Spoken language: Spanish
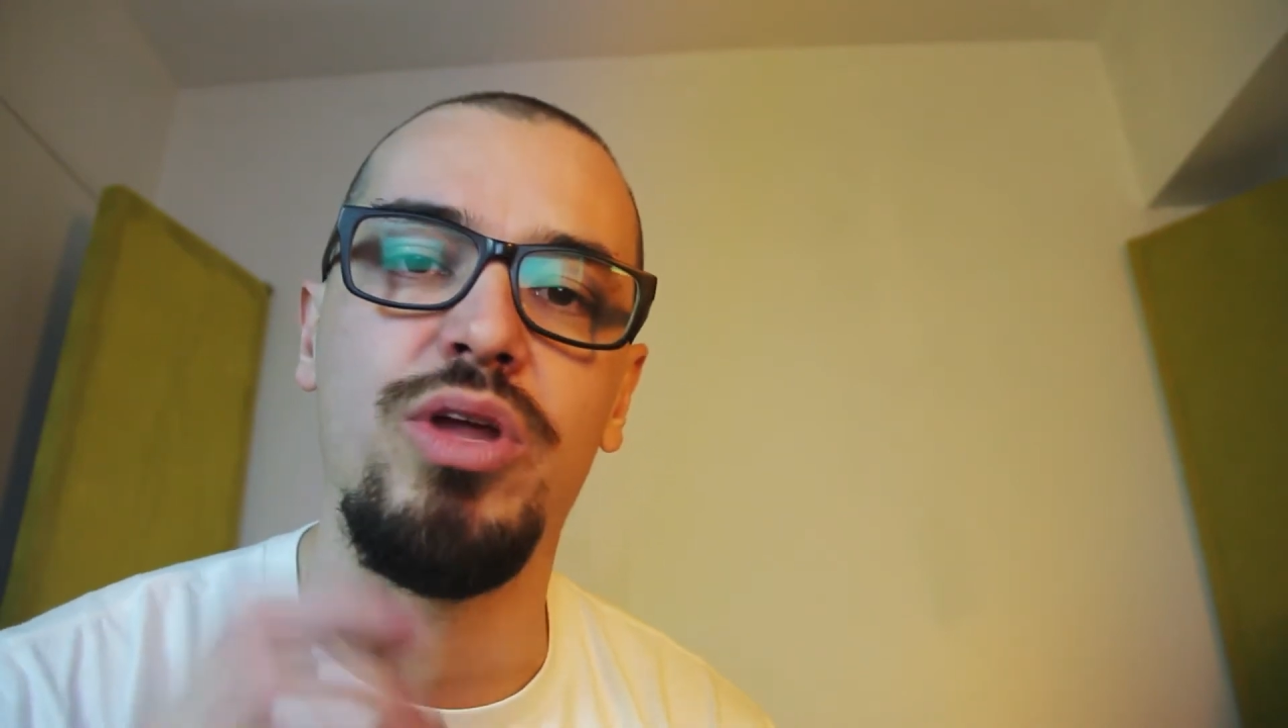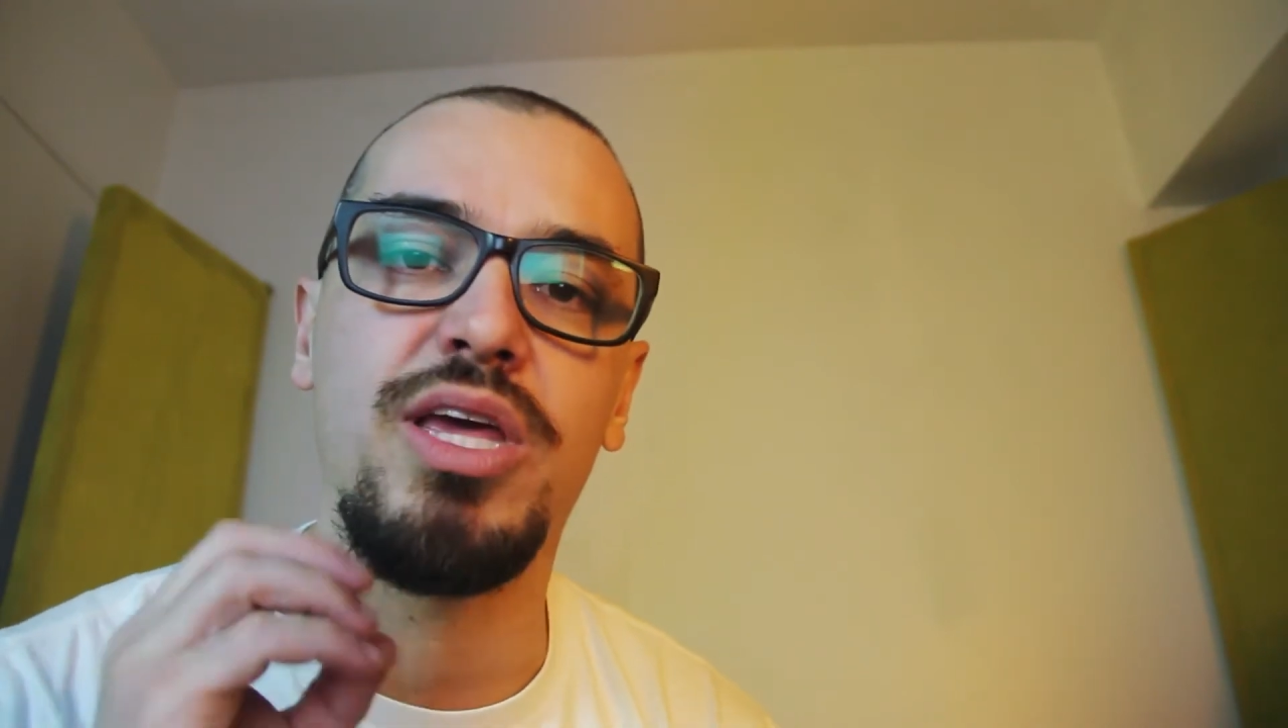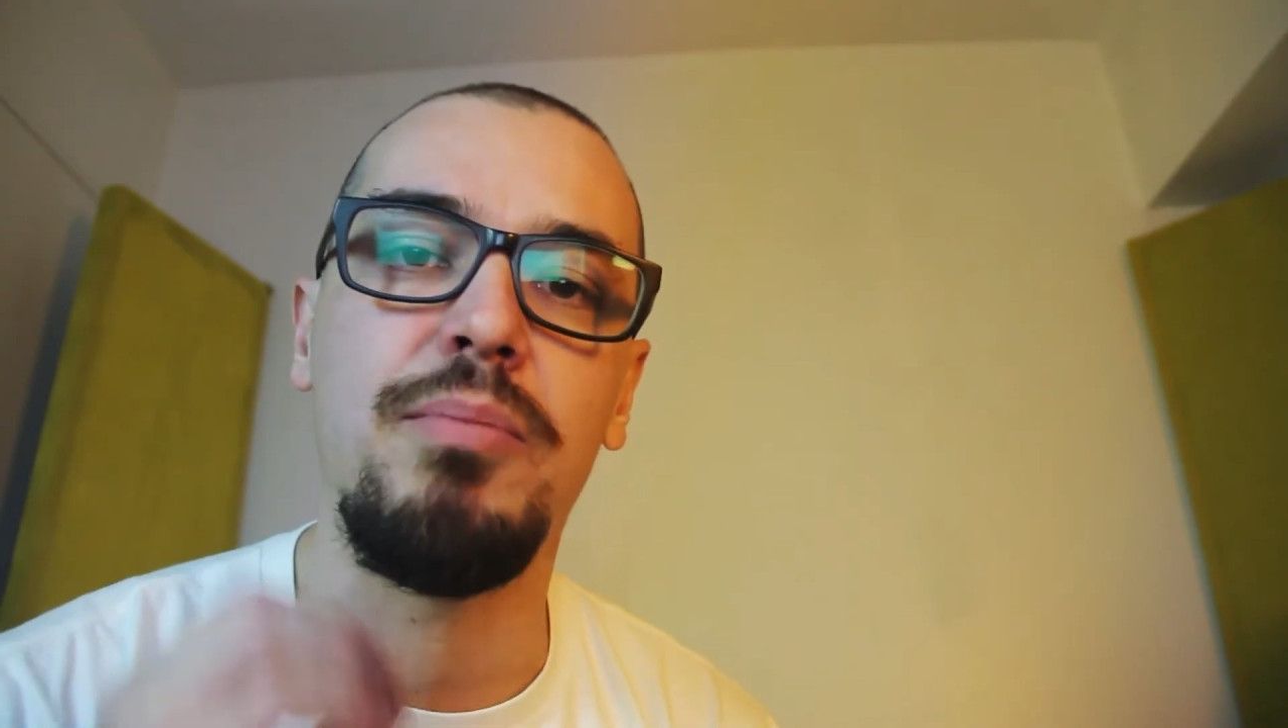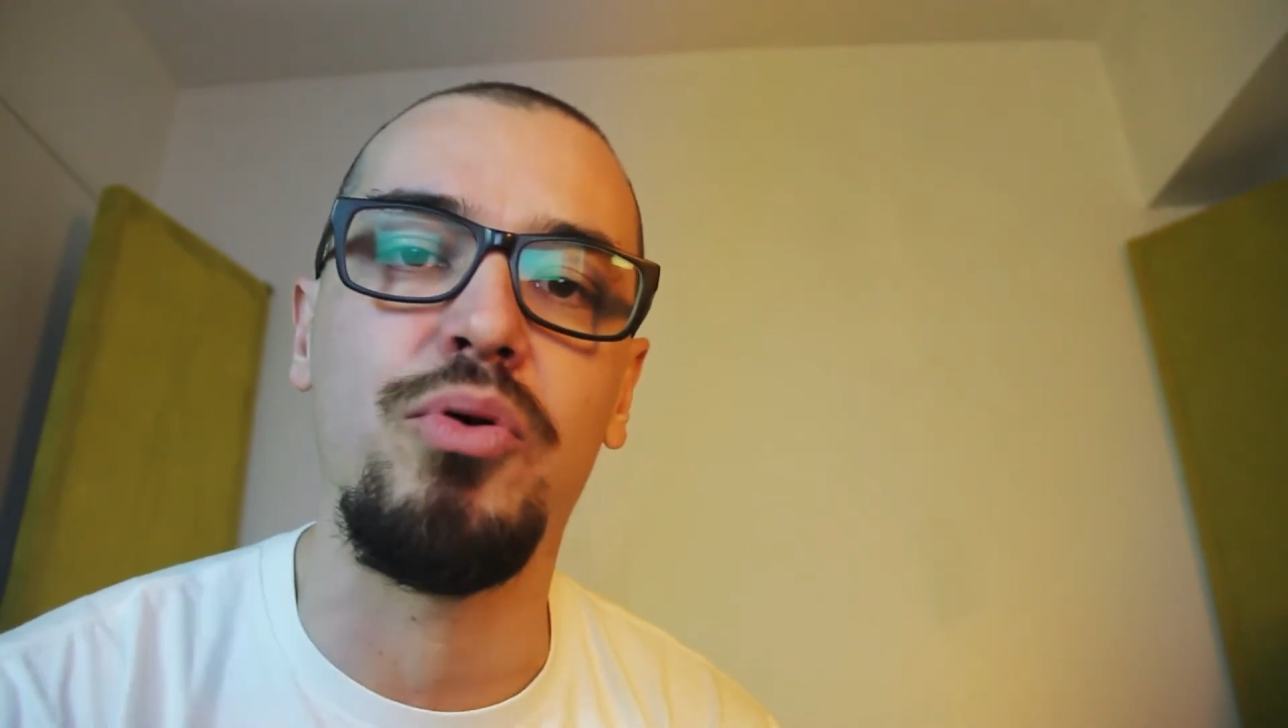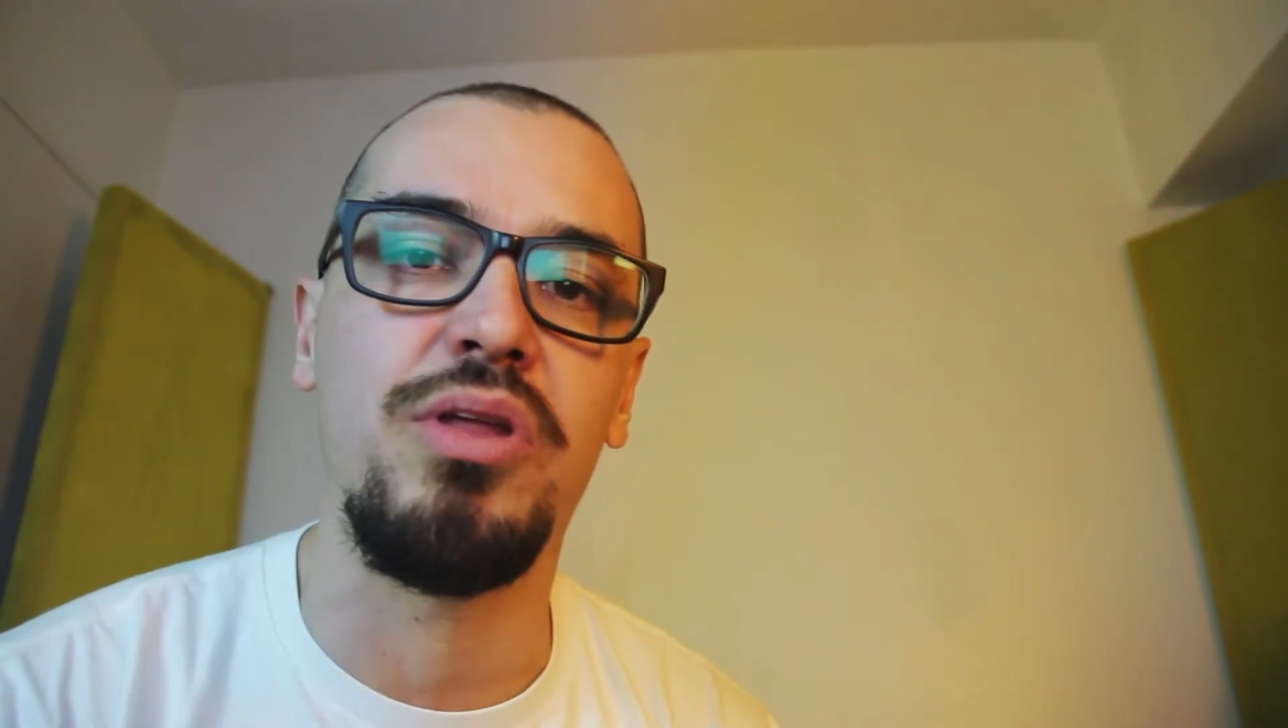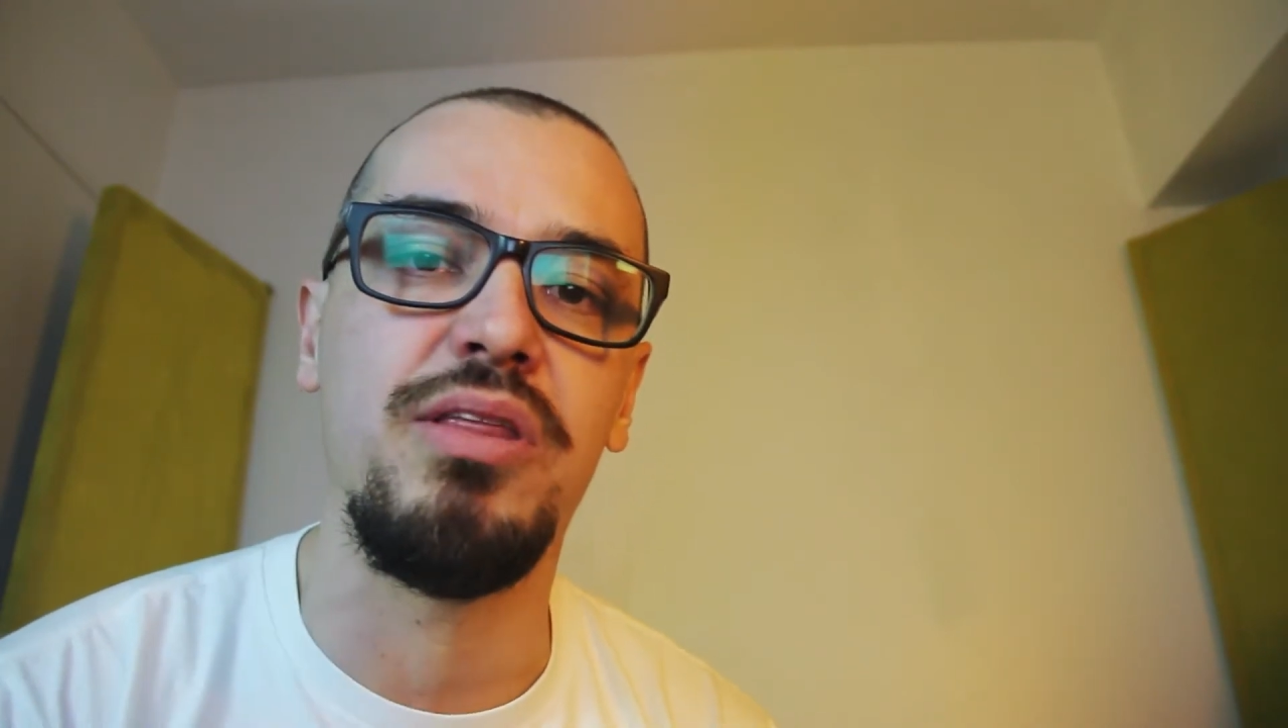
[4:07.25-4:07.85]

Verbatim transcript: un equipo